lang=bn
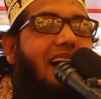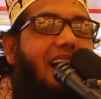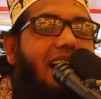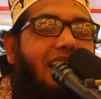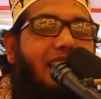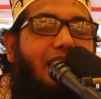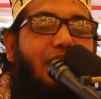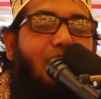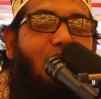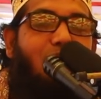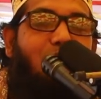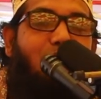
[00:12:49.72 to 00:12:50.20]

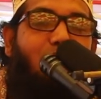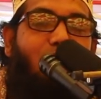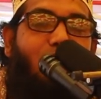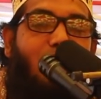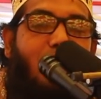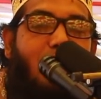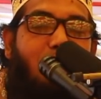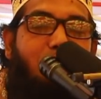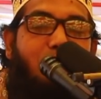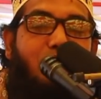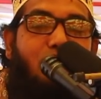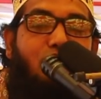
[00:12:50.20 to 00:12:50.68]
আল্লাহ রব্বুল
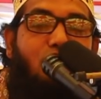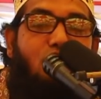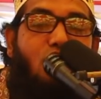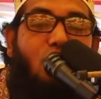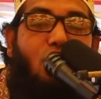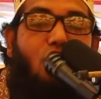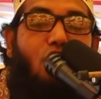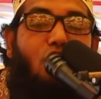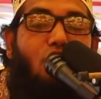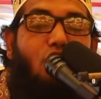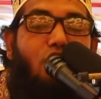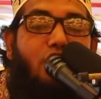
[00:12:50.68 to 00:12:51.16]
আলমিন
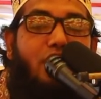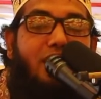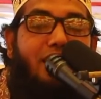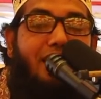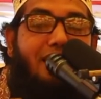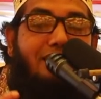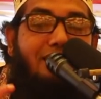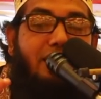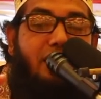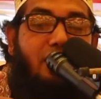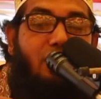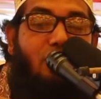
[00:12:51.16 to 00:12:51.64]
যখন ওহি
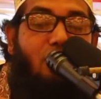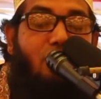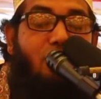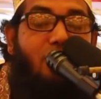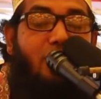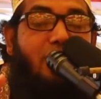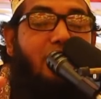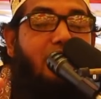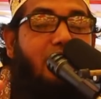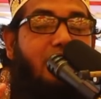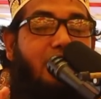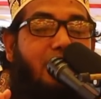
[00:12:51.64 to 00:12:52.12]
নাজেল
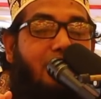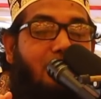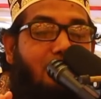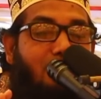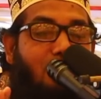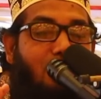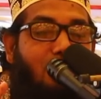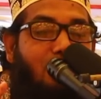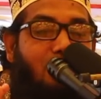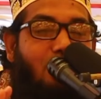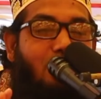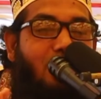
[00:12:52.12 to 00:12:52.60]
করেন
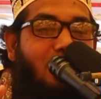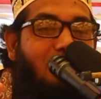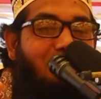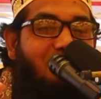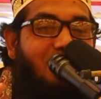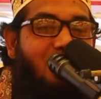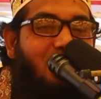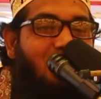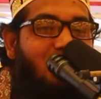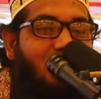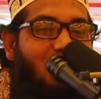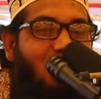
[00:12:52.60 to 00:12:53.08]
তখন এই
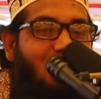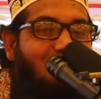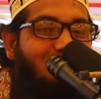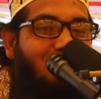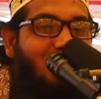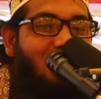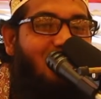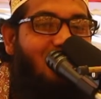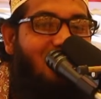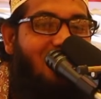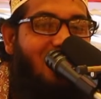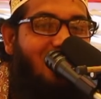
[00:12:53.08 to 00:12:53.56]

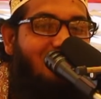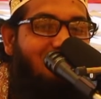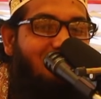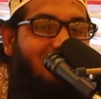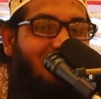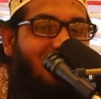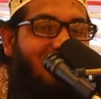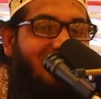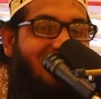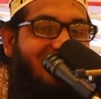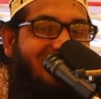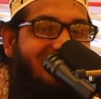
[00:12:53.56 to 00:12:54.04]
বিশ্বনবী কথা
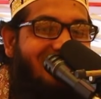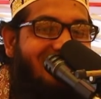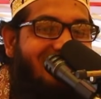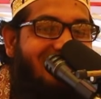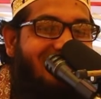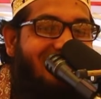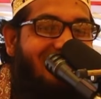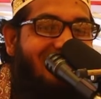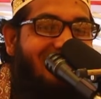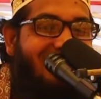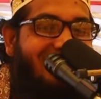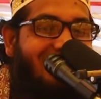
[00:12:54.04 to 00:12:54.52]
বলে
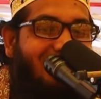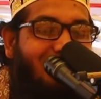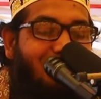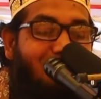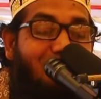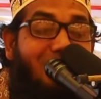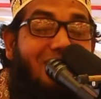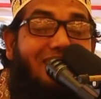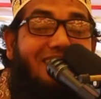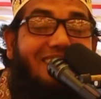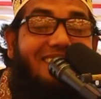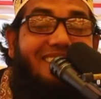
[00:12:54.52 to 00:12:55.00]

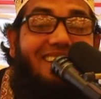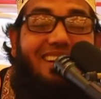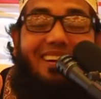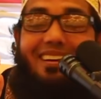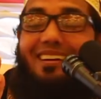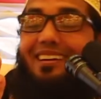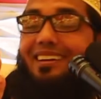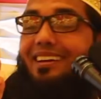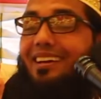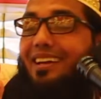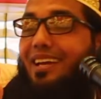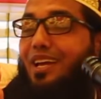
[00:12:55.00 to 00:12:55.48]
সুমান আল্লাহ
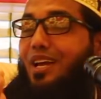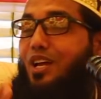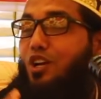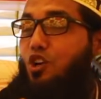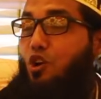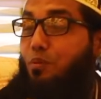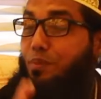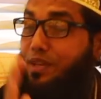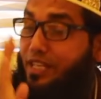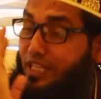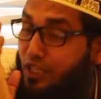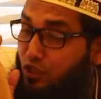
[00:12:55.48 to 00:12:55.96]

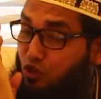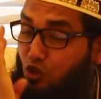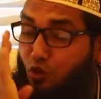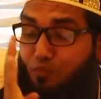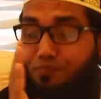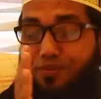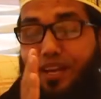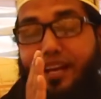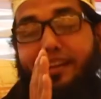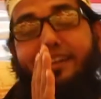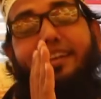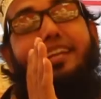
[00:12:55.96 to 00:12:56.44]
নবীজি চুপ
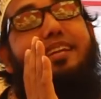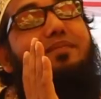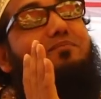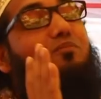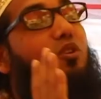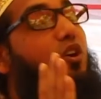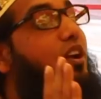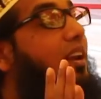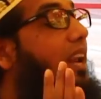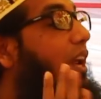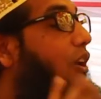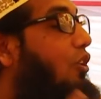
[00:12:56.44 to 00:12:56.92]
থাকলেন
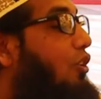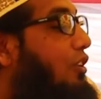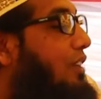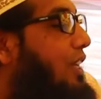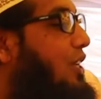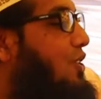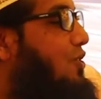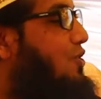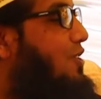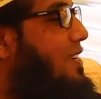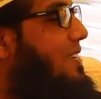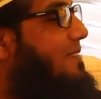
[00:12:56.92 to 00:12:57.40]
মহিলার
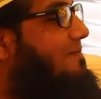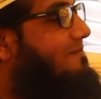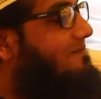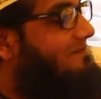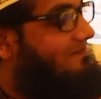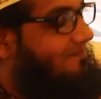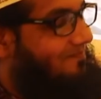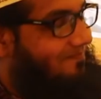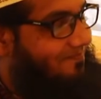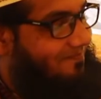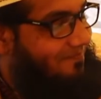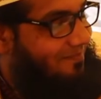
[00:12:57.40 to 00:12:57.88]
কথা শুনে
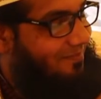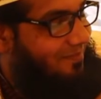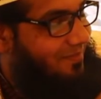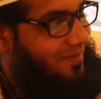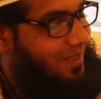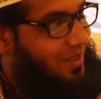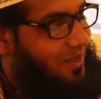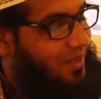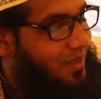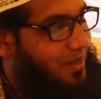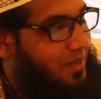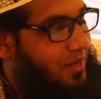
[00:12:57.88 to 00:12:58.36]

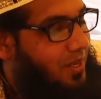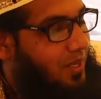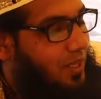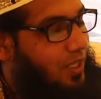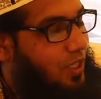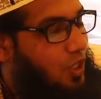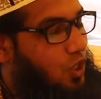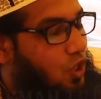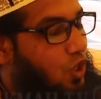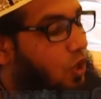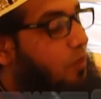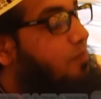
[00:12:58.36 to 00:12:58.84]

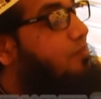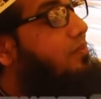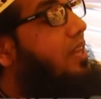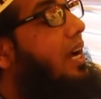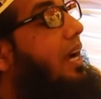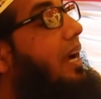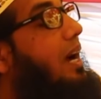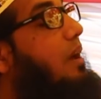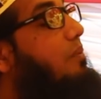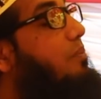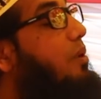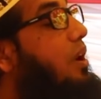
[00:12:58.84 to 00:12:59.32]
চুপ
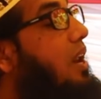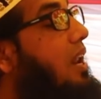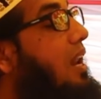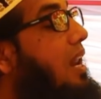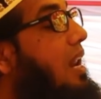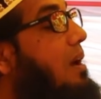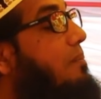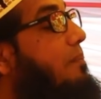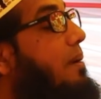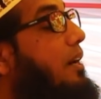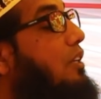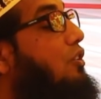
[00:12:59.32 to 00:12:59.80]
থাকার পর
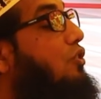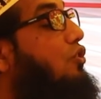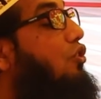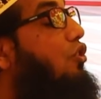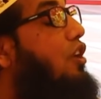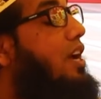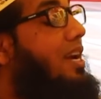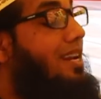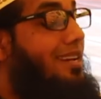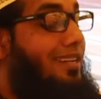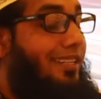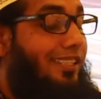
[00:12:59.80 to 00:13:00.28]
আল্লাহ পাক
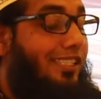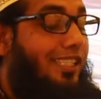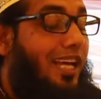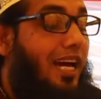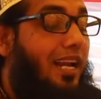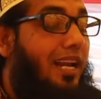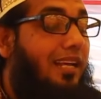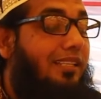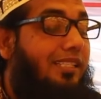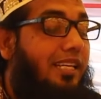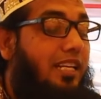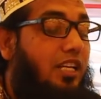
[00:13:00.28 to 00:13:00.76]
সুরাই নিসা
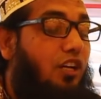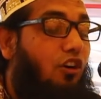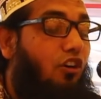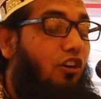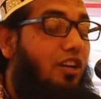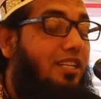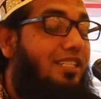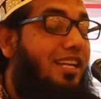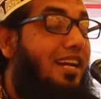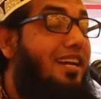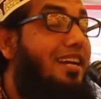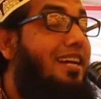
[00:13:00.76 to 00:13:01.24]
নাজেল
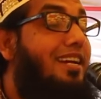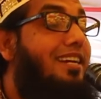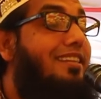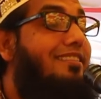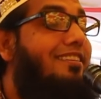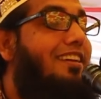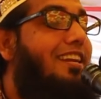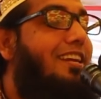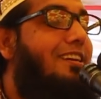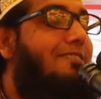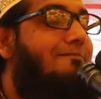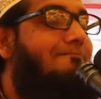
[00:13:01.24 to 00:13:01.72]
করে জানায়
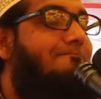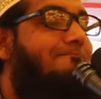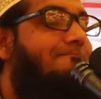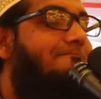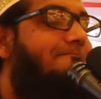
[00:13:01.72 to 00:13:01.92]
দিলেন